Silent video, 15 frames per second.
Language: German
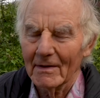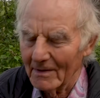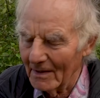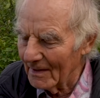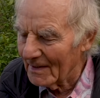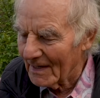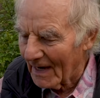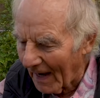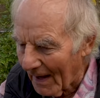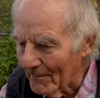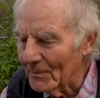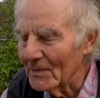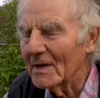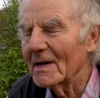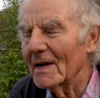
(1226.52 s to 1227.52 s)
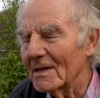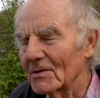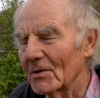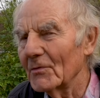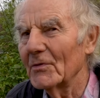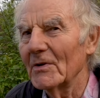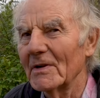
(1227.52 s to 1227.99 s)
gekeimte
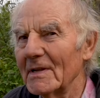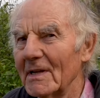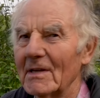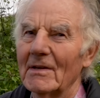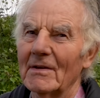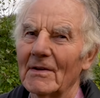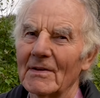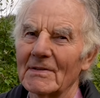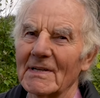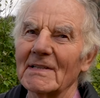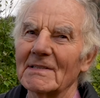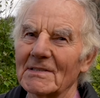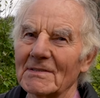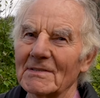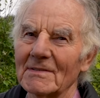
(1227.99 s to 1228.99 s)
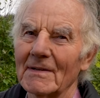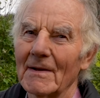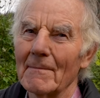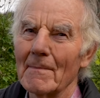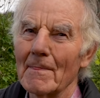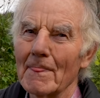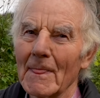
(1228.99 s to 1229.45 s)
Kartoffeln nicht setzen.
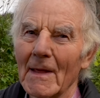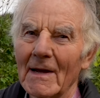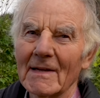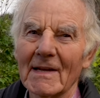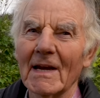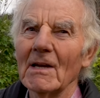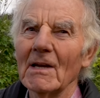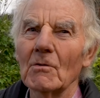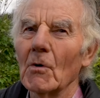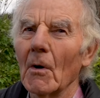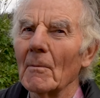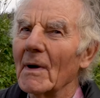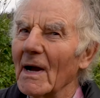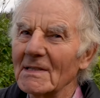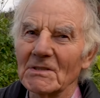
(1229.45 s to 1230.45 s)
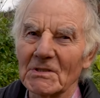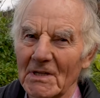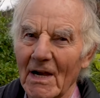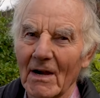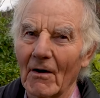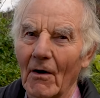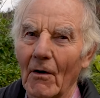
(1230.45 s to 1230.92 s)
Denn die kommen ganz
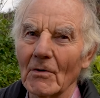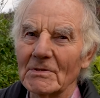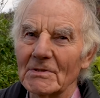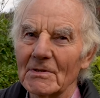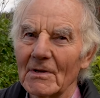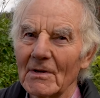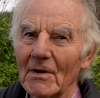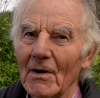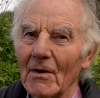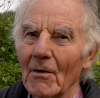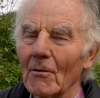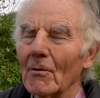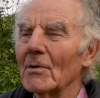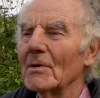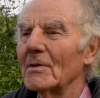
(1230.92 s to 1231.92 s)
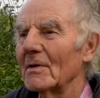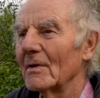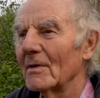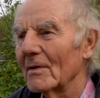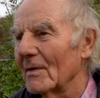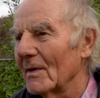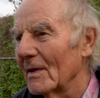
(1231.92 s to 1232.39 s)
schnell raus und
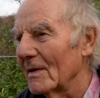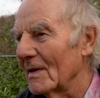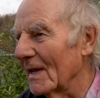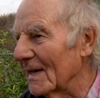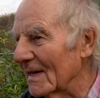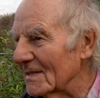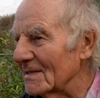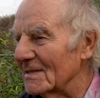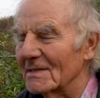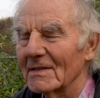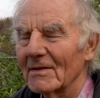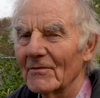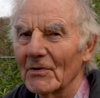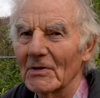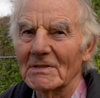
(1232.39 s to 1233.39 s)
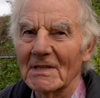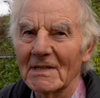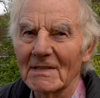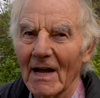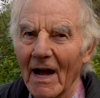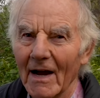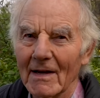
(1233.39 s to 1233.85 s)
die ersten
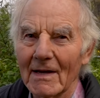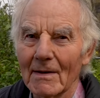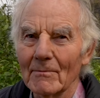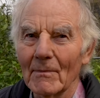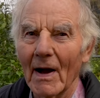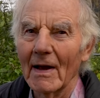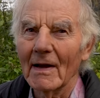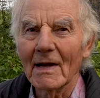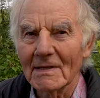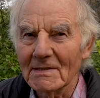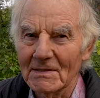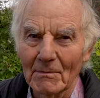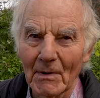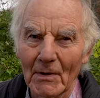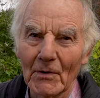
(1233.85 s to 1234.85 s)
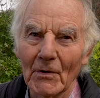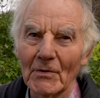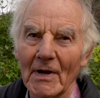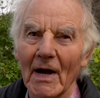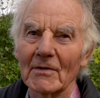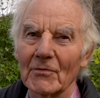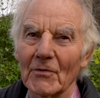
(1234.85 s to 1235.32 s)
14 Tage im Mai kann es immer noch
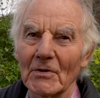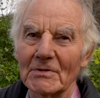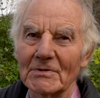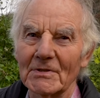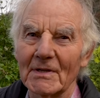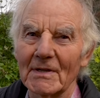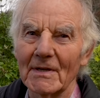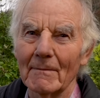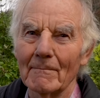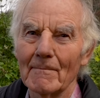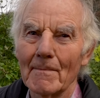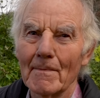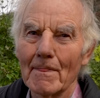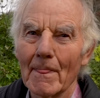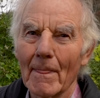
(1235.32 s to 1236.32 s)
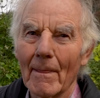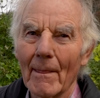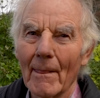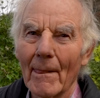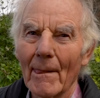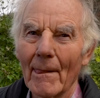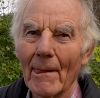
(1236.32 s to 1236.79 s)
Nachtfröste geben. Ja,
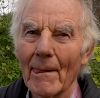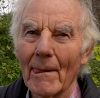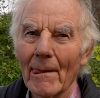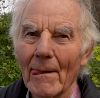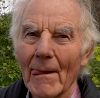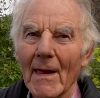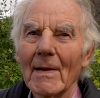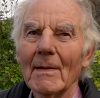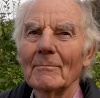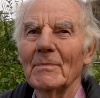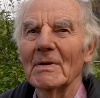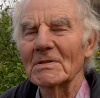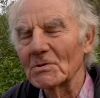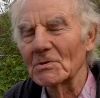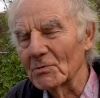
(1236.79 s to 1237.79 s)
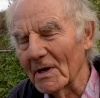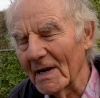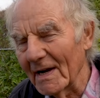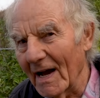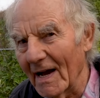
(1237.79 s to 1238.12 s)
bis zu den Eisheiligen. Bis zu den